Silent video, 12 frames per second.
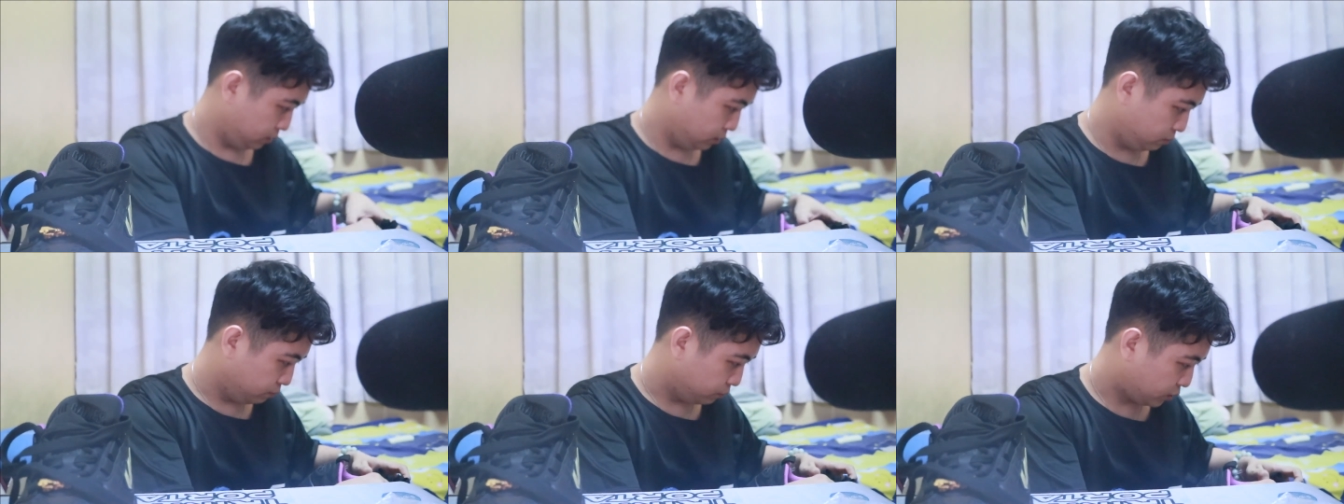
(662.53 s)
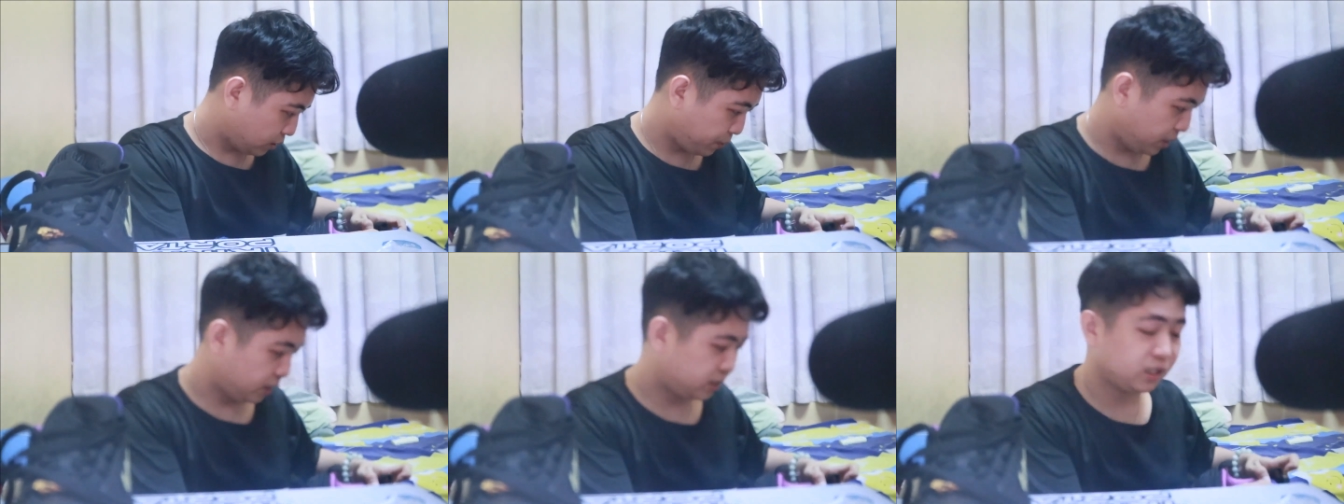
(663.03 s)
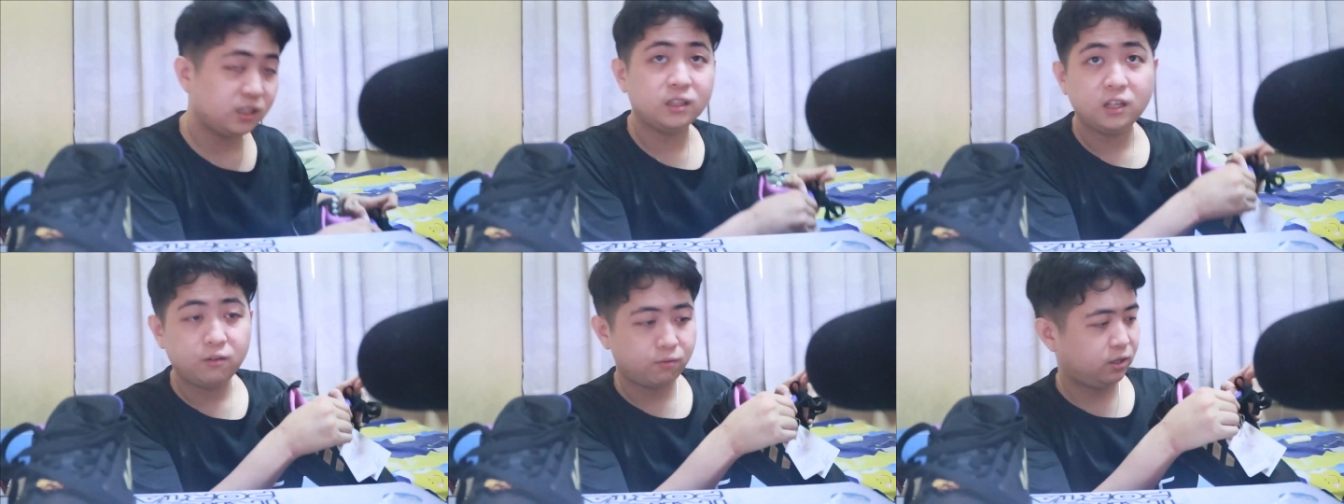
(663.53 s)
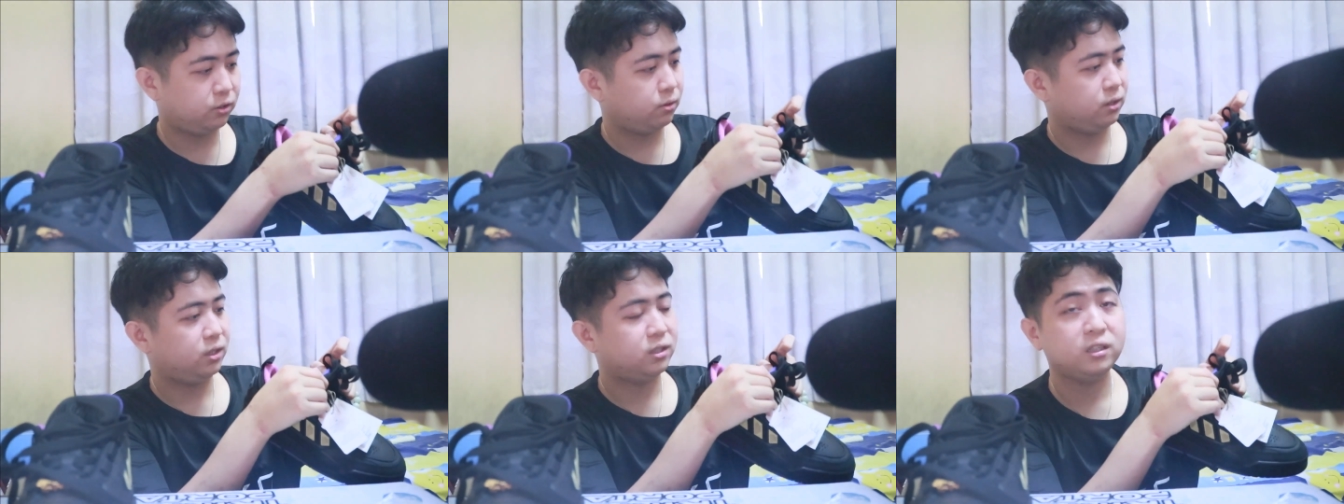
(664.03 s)
嗯，这边也是，另外一双
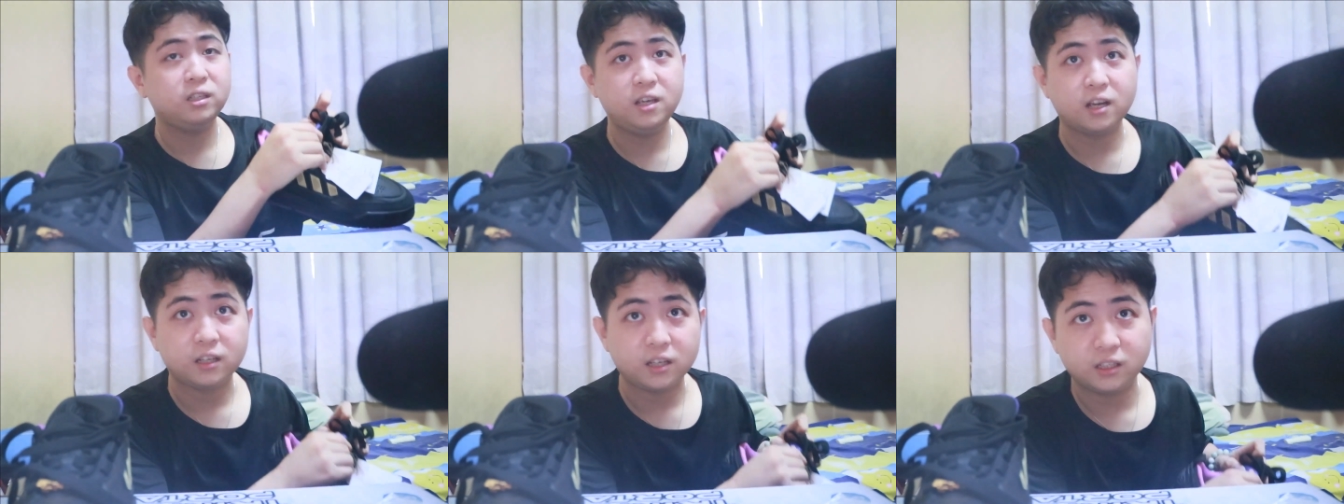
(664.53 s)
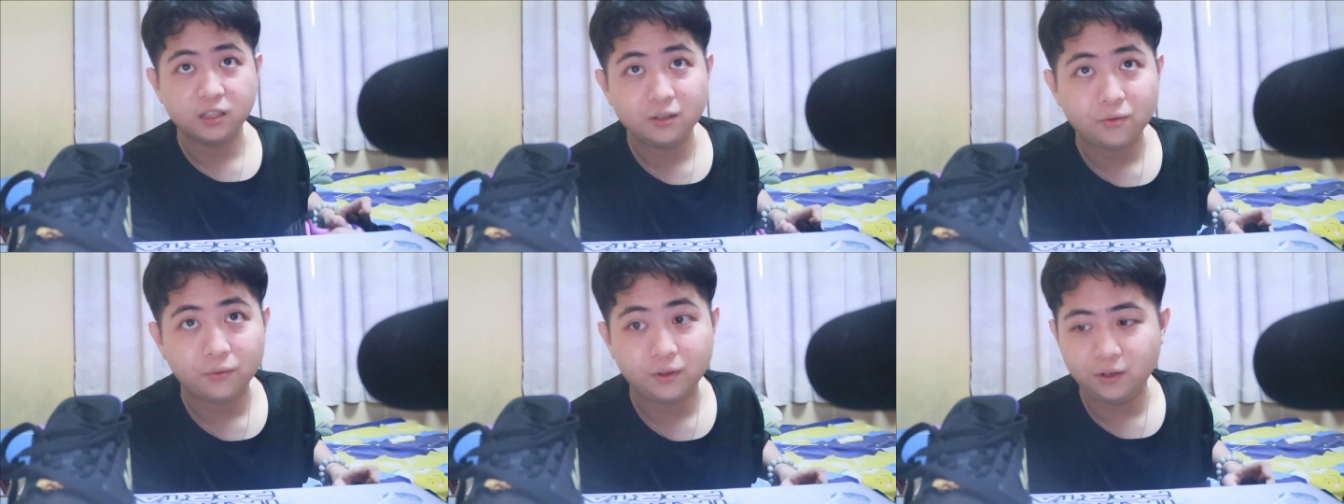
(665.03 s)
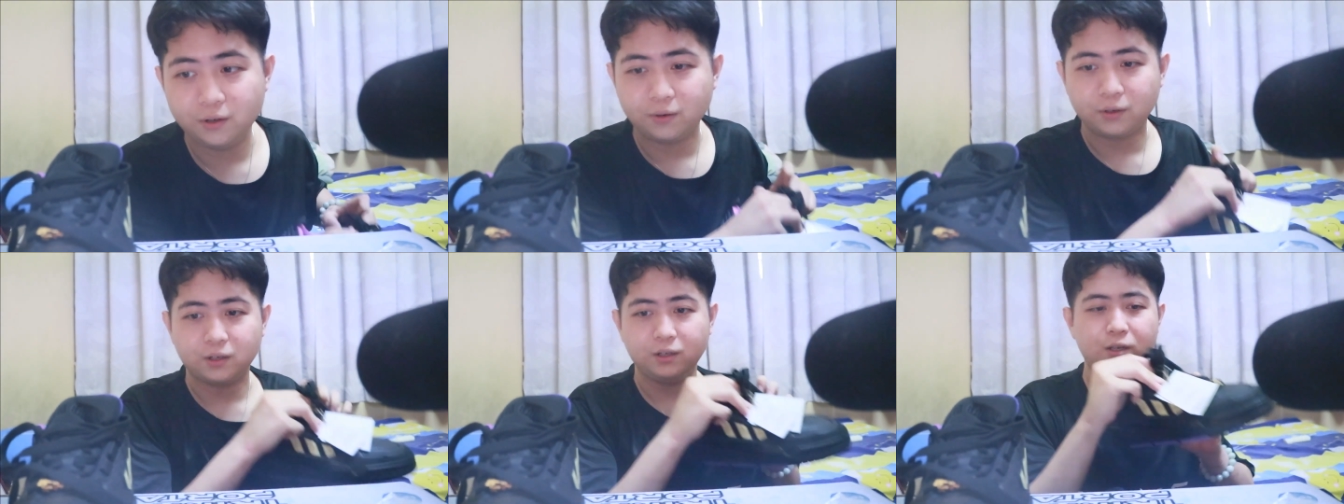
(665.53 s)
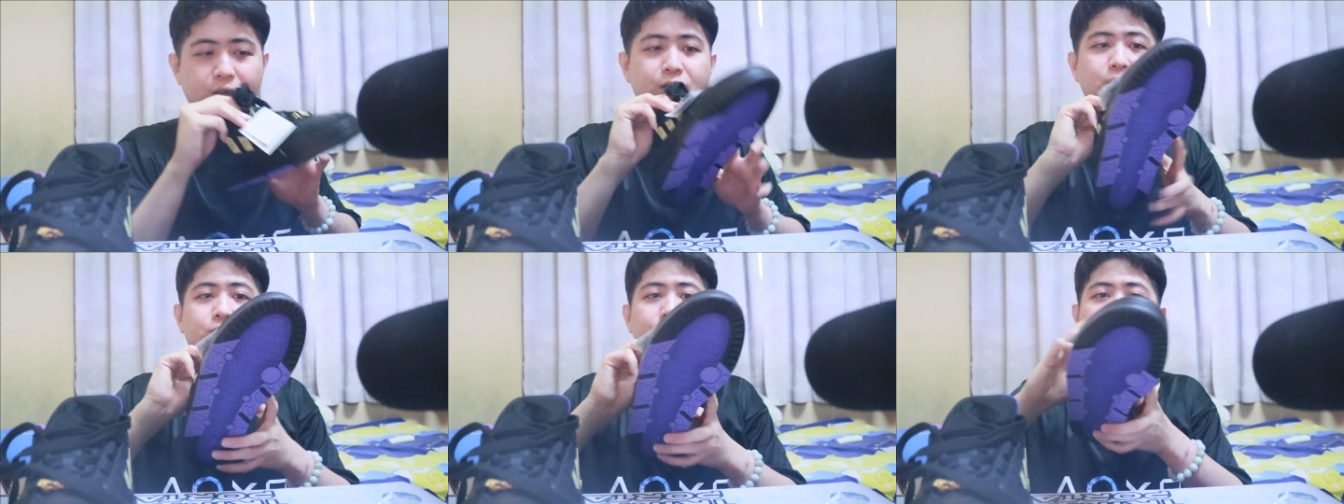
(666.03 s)
也是一样，也是有 g 有的，所以